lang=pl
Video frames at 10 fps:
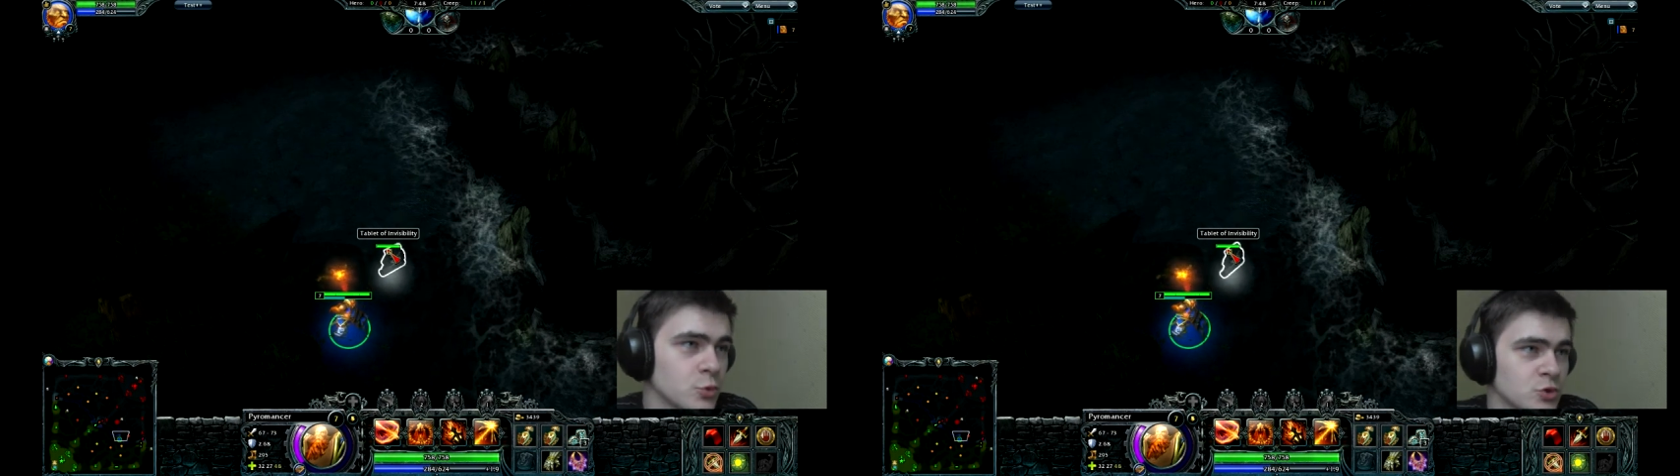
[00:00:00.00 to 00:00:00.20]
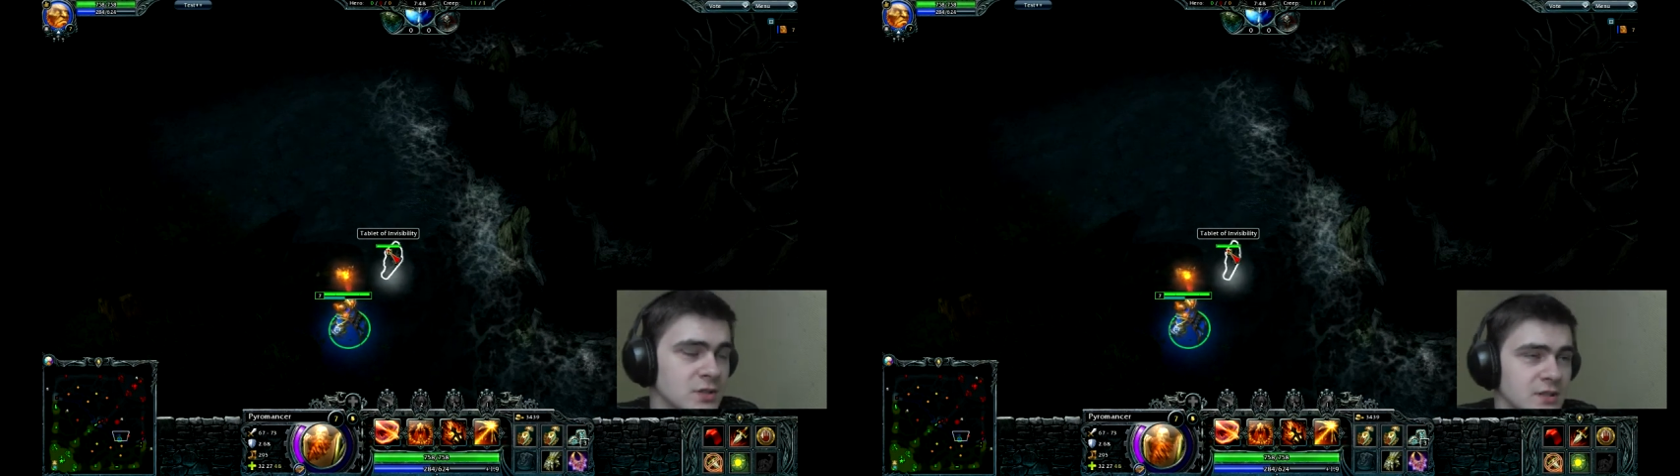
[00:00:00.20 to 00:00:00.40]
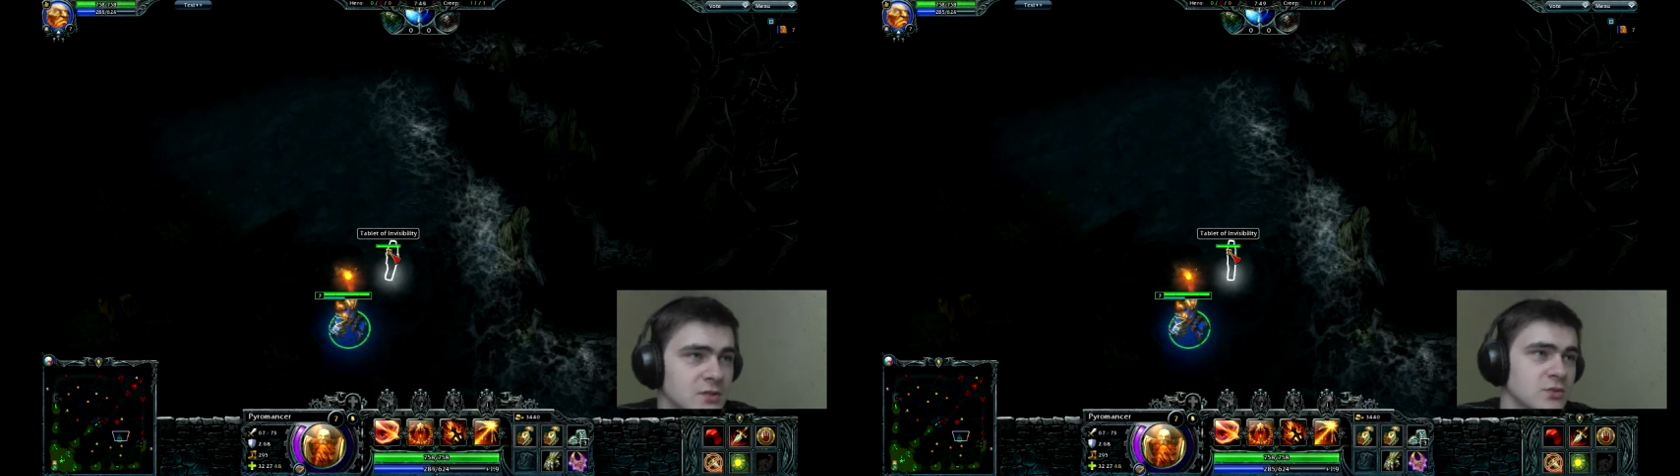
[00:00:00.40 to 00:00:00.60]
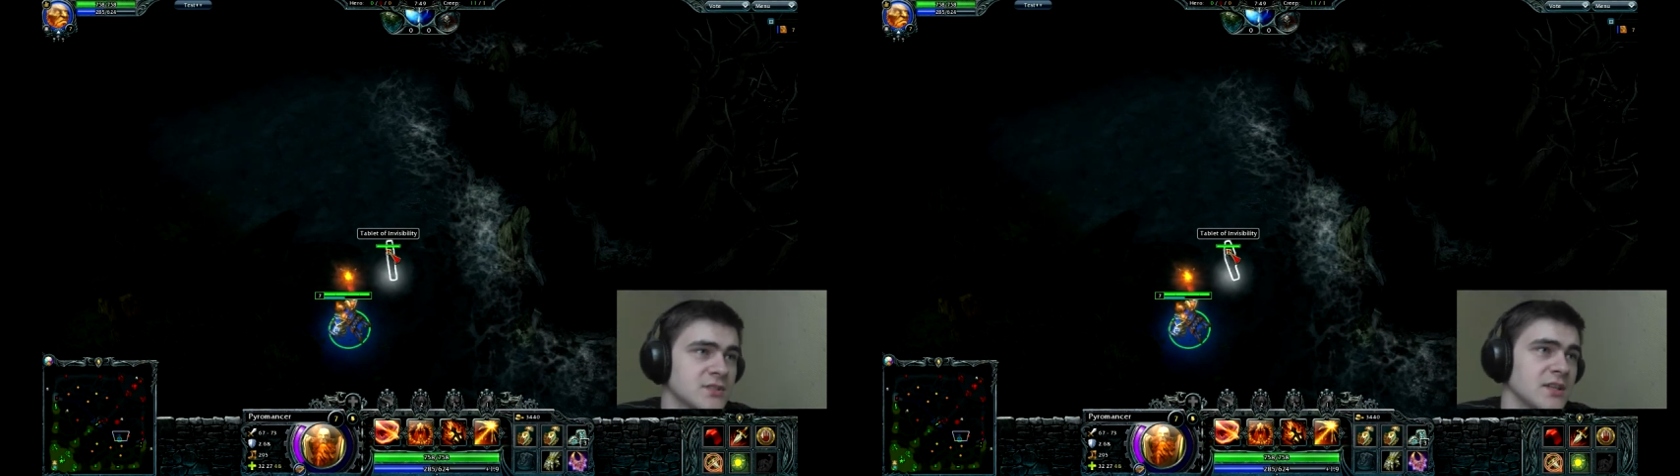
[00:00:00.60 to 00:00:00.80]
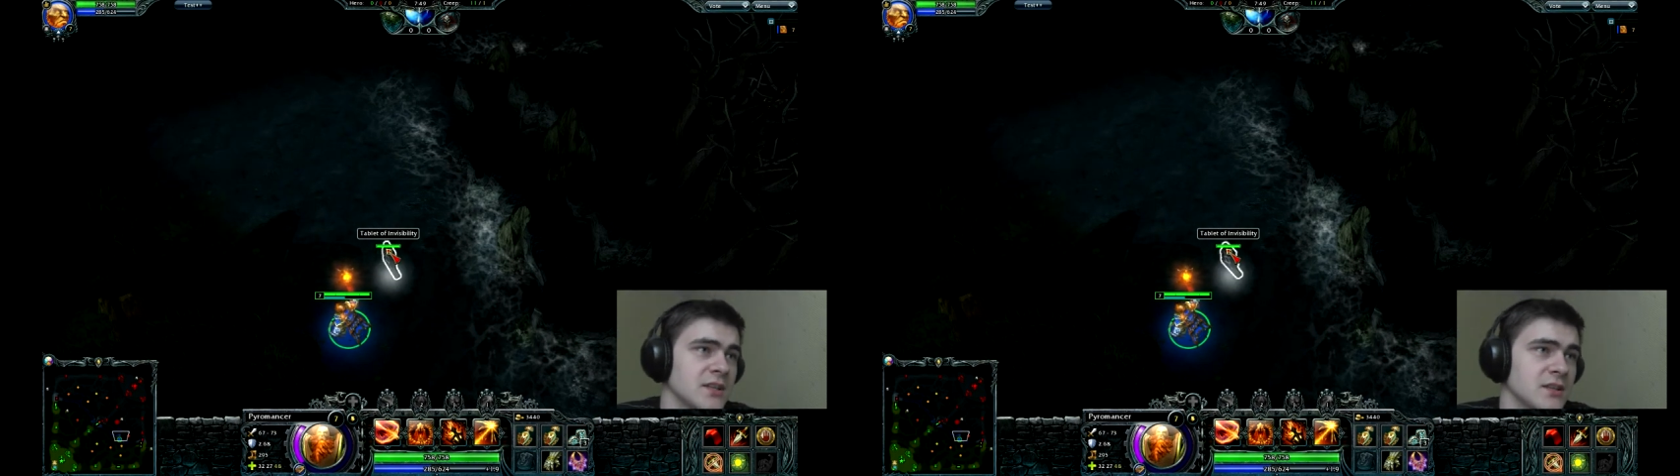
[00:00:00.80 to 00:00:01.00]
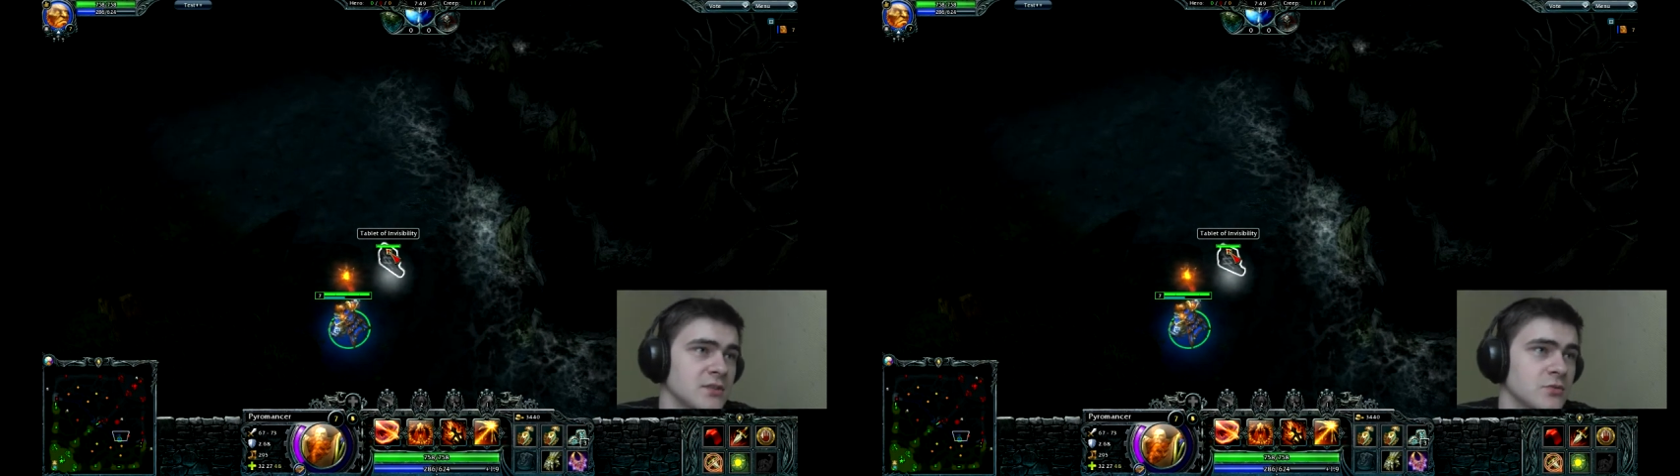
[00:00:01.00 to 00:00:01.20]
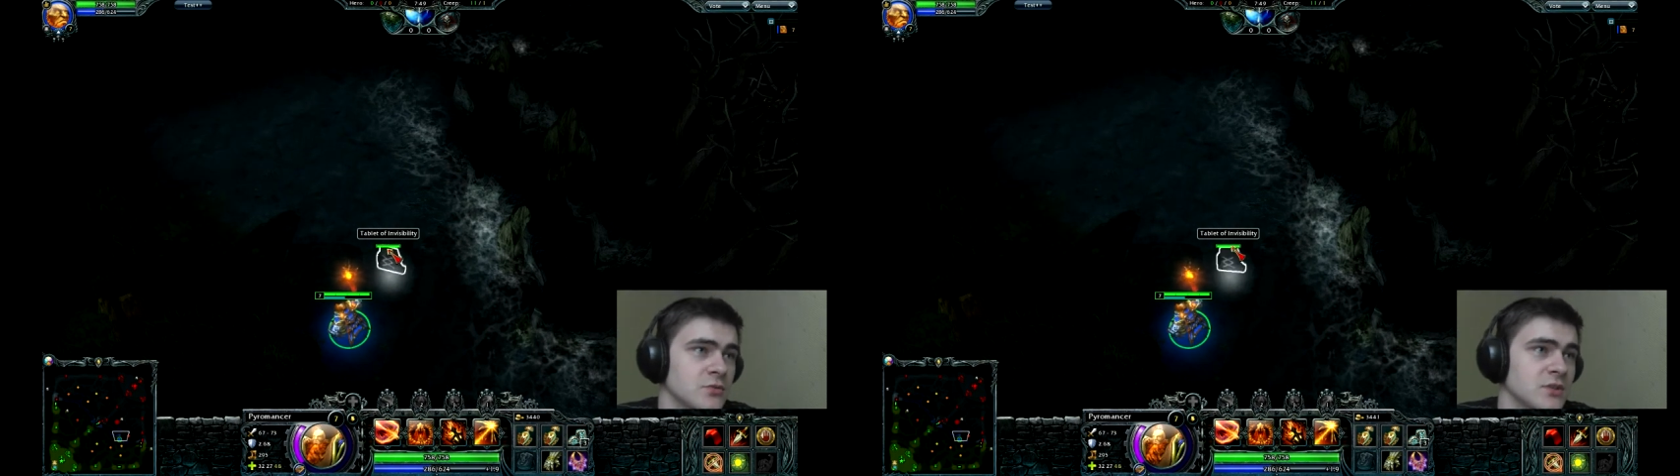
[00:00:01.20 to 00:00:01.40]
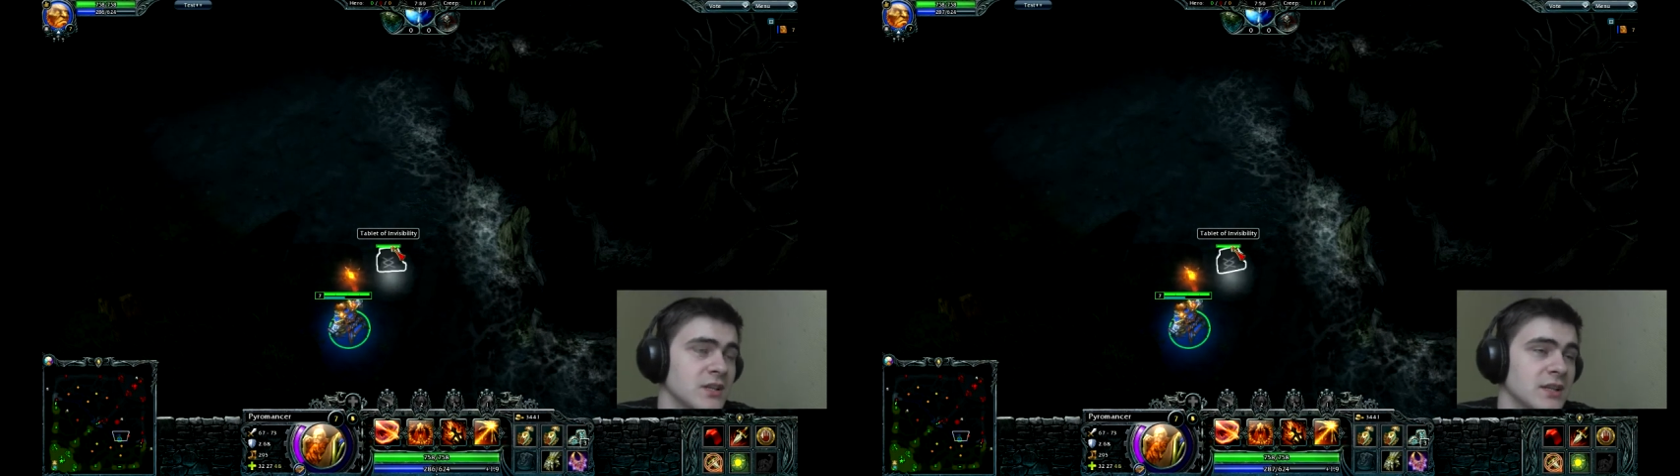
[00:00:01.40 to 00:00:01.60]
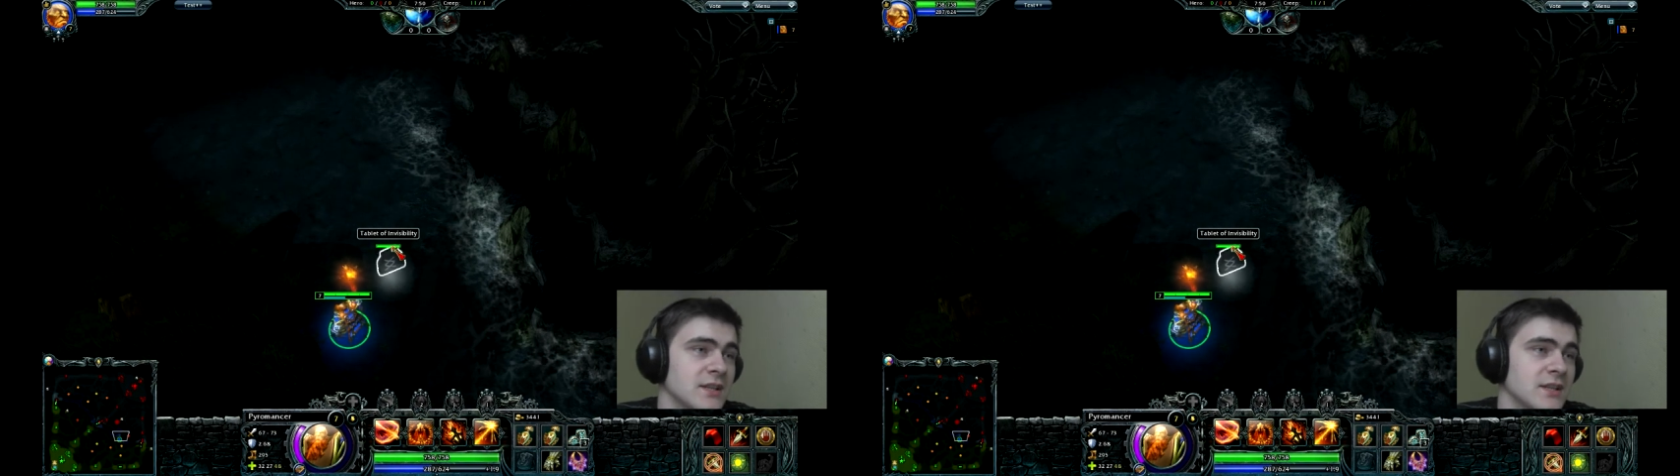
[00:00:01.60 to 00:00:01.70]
różne rodzaje run.